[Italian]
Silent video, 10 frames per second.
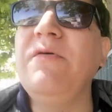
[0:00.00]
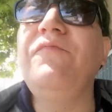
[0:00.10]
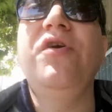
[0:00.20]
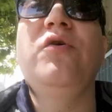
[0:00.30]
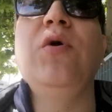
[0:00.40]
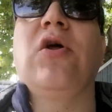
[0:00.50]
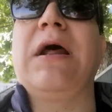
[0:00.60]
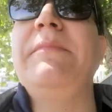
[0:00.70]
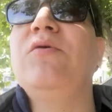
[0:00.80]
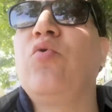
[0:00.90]

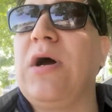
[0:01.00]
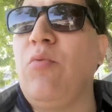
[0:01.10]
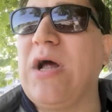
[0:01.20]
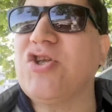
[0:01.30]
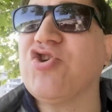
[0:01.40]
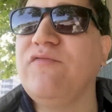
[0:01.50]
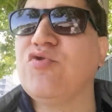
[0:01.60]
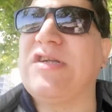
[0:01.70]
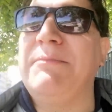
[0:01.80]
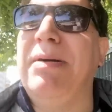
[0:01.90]
L'orame un calcio
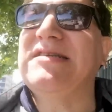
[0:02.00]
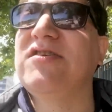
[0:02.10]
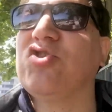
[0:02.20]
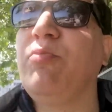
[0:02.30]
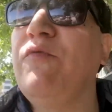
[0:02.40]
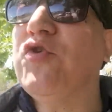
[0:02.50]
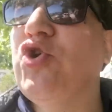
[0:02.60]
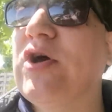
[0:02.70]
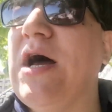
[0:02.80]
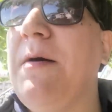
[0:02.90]
fusse è basato su un
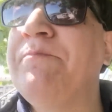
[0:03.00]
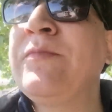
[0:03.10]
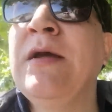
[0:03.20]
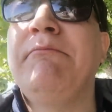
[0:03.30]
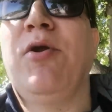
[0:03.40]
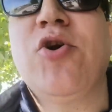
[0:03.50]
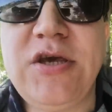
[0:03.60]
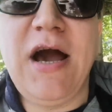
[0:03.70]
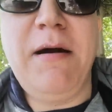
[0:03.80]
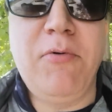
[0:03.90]
fotogramma.
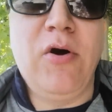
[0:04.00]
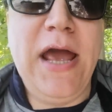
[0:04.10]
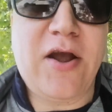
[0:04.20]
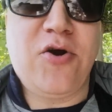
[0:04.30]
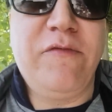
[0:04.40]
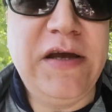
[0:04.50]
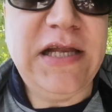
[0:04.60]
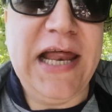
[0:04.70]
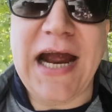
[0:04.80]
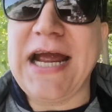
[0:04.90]
Blocchiamo, ecco,
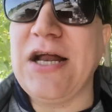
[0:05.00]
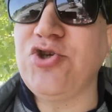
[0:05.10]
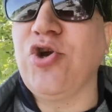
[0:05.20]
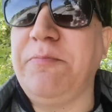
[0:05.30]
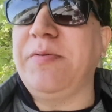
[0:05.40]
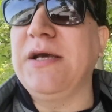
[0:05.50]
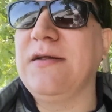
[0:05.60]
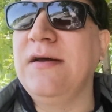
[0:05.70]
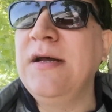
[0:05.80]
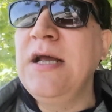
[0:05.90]
vedi, le aggancio il
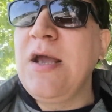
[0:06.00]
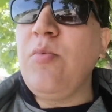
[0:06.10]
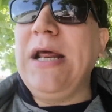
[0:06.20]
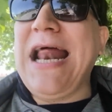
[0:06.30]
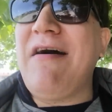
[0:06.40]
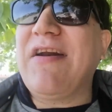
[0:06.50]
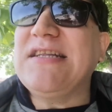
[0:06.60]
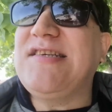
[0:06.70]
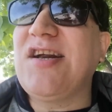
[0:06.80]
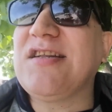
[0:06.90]
piede. È una
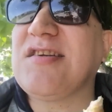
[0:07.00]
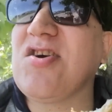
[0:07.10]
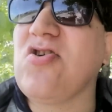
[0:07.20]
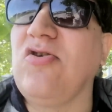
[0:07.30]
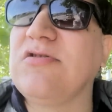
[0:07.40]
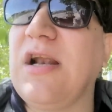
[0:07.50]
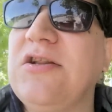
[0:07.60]
frazione di secondo.